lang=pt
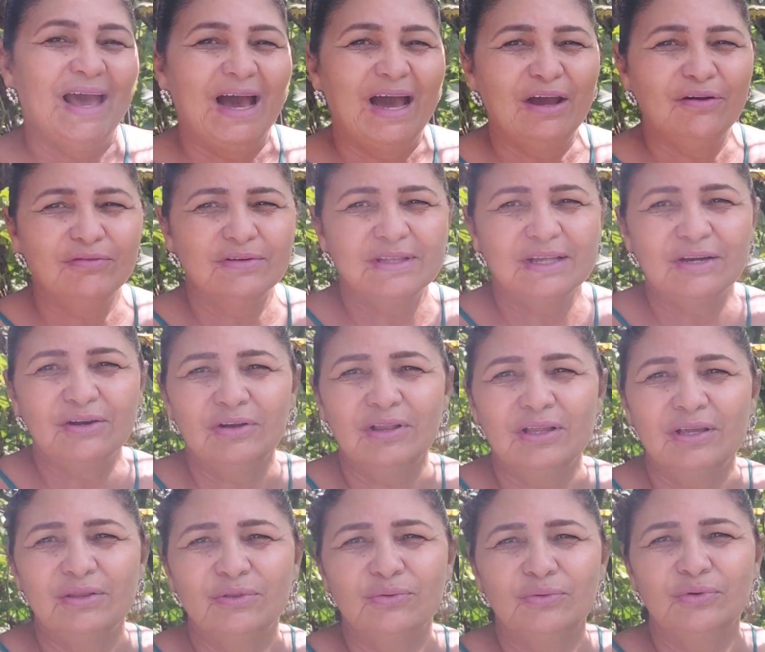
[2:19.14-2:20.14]
Aí eu vou estar tá
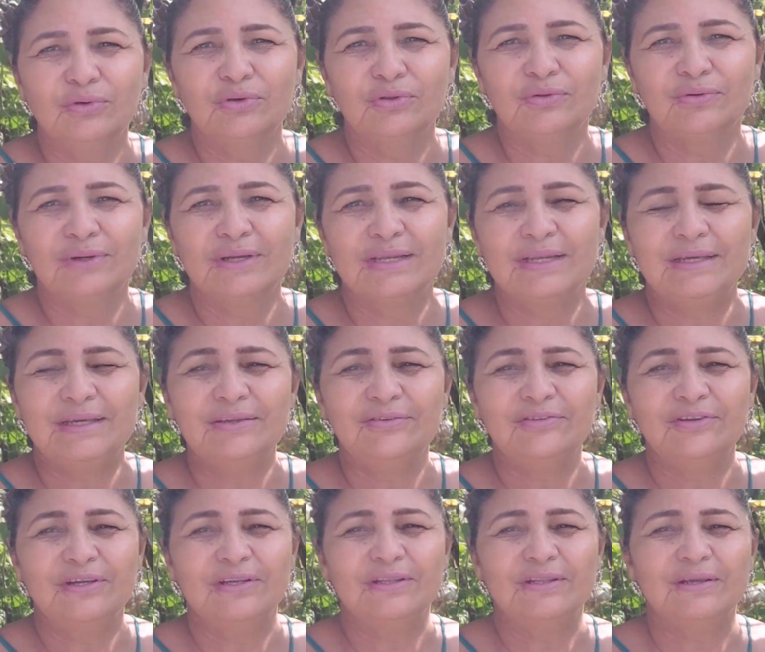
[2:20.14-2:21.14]
colhendo outro ali,
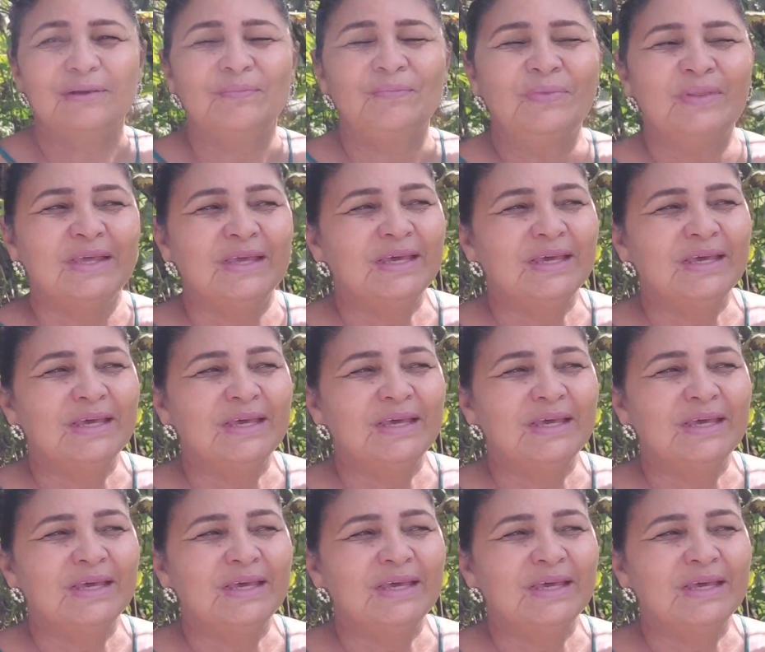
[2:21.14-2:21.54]
gente.